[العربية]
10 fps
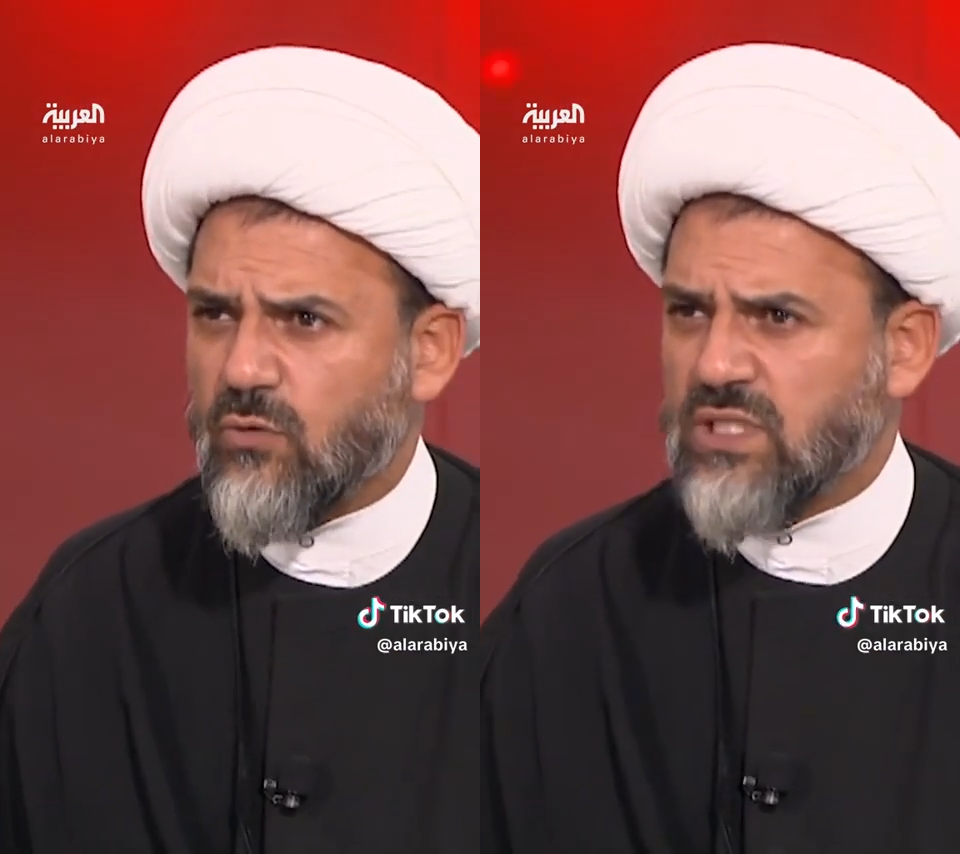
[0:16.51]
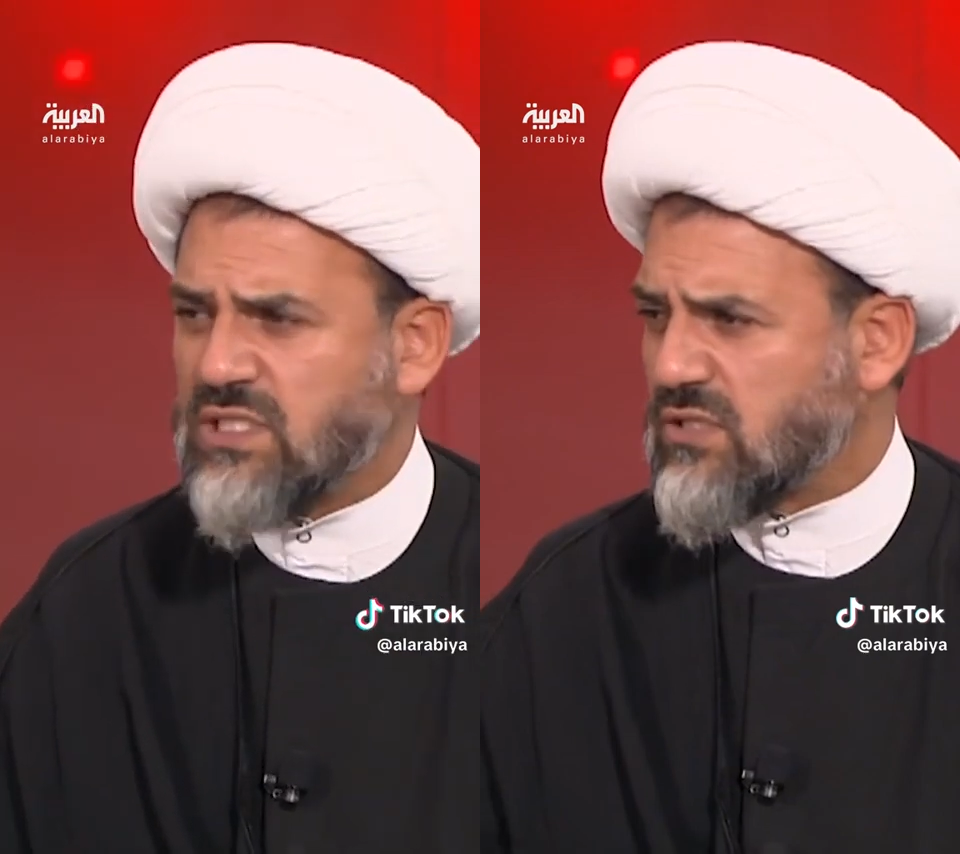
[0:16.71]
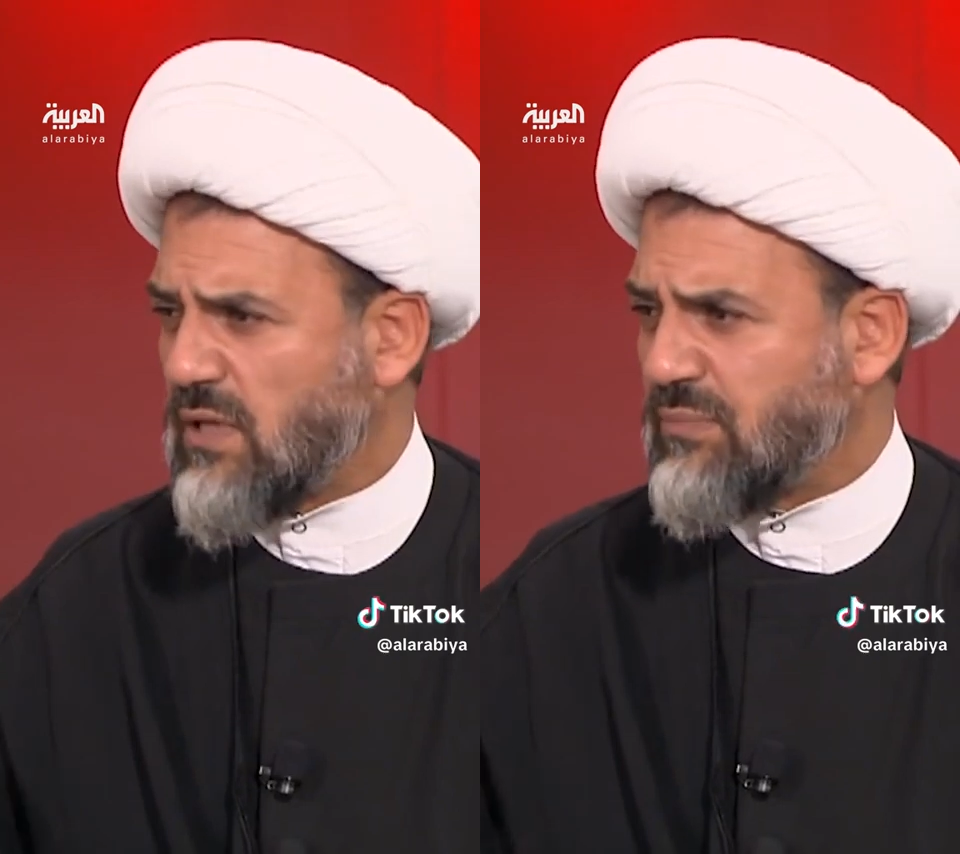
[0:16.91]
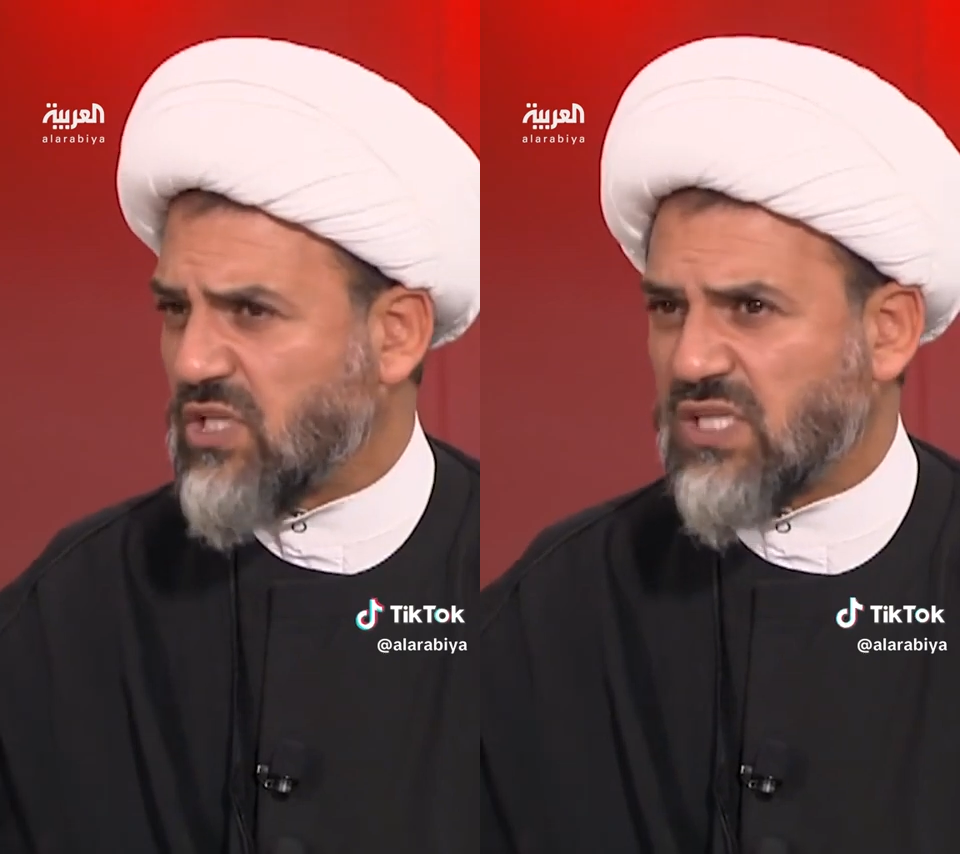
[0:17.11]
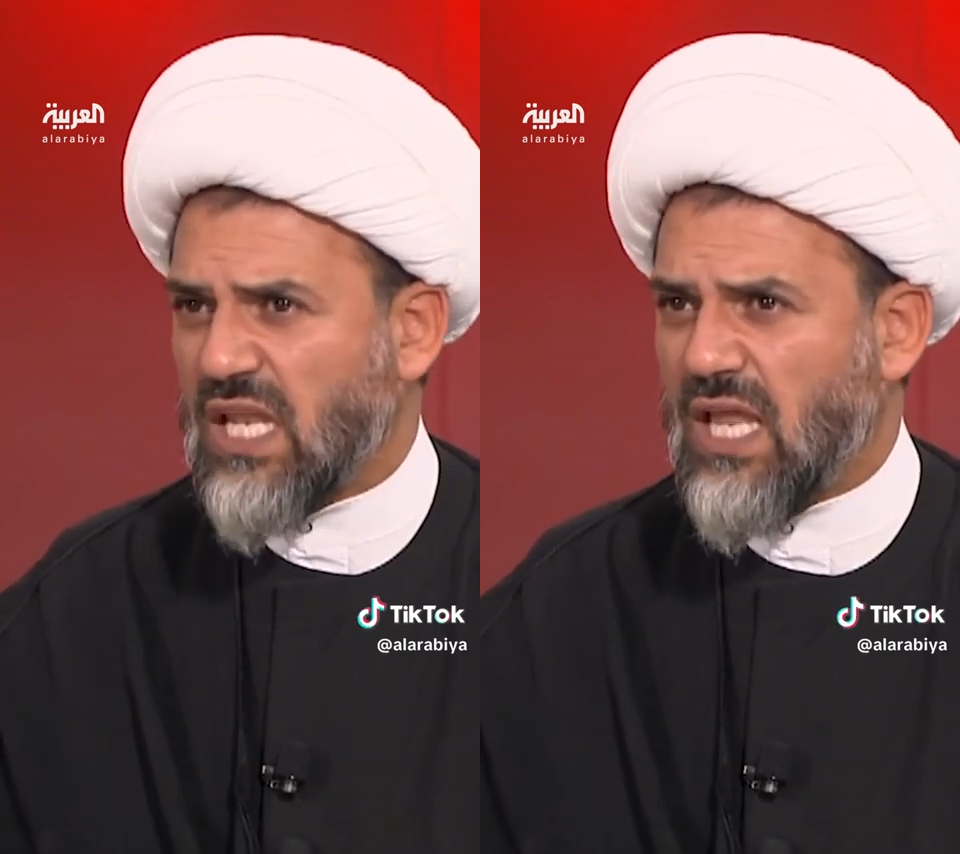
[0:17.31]
وأنت عم
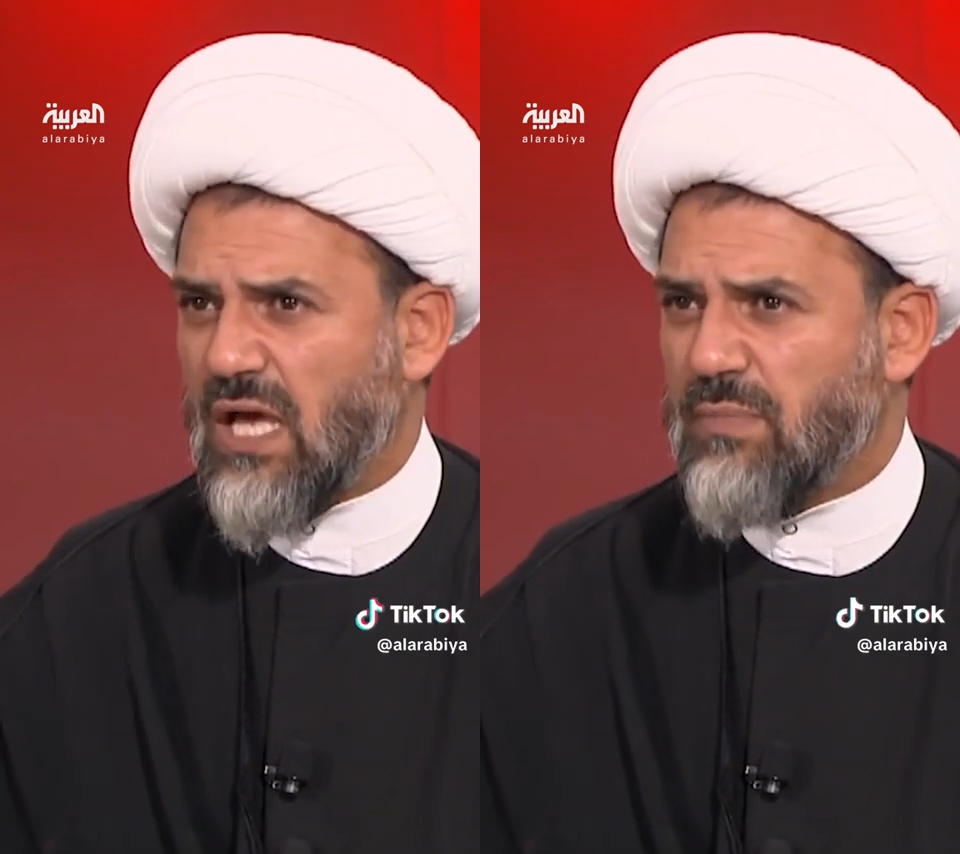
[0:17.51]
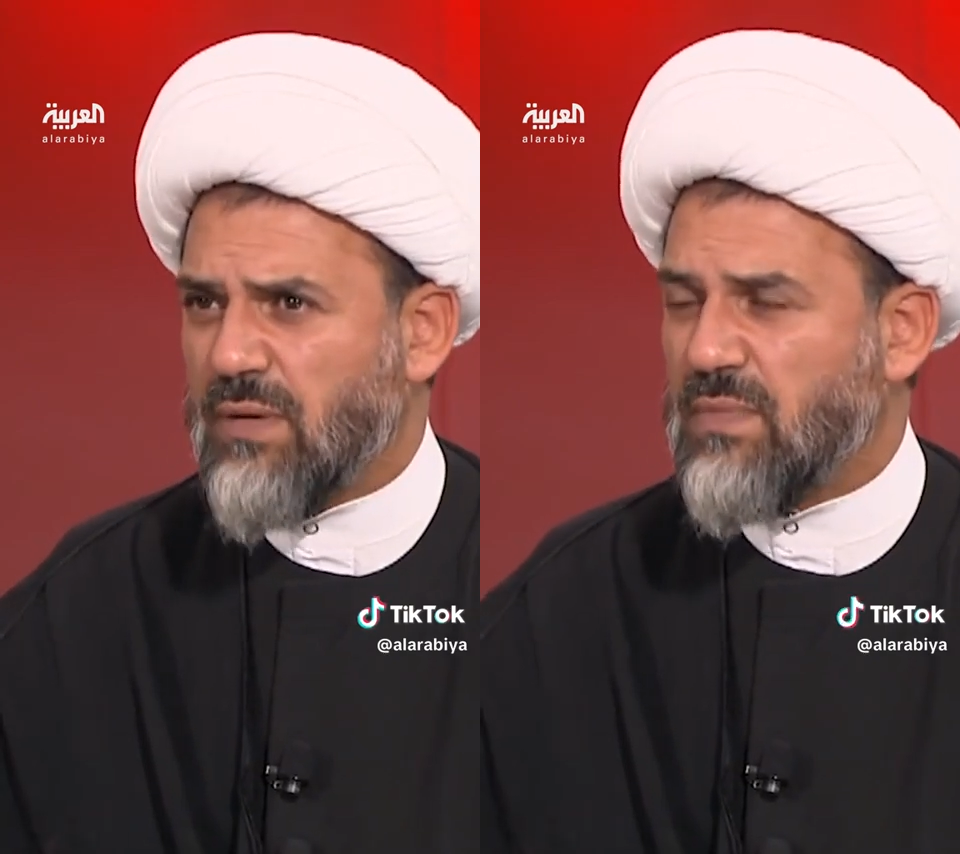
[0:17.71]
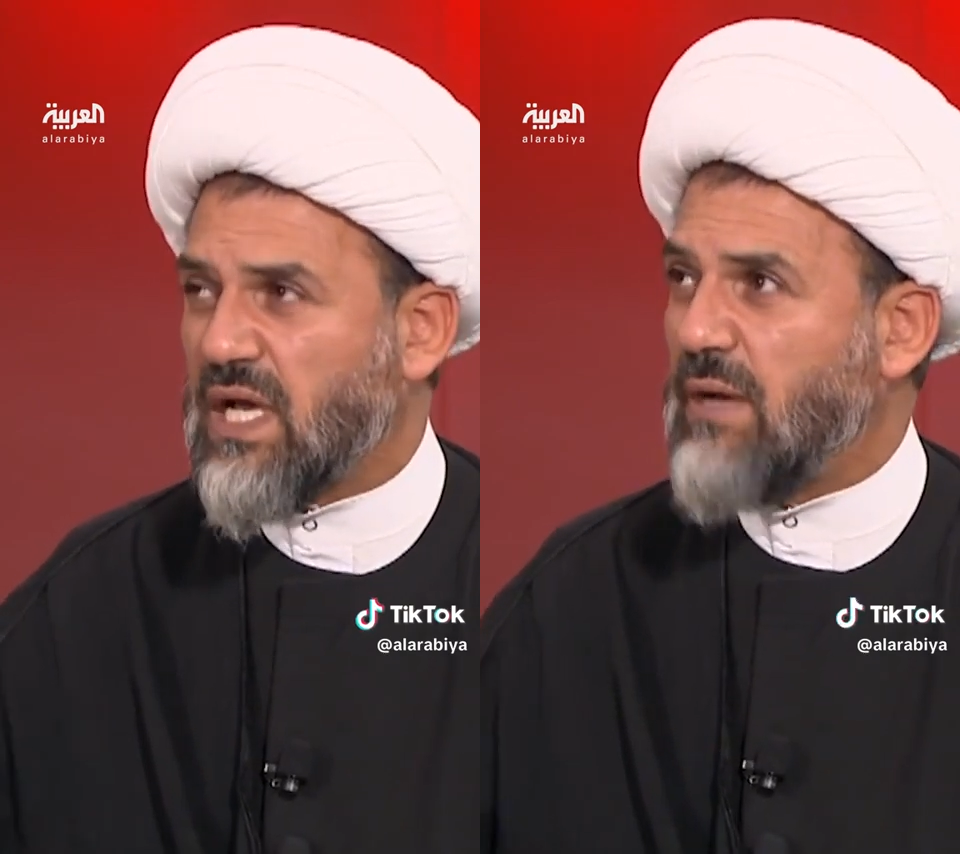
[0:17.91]
تطلع بابنك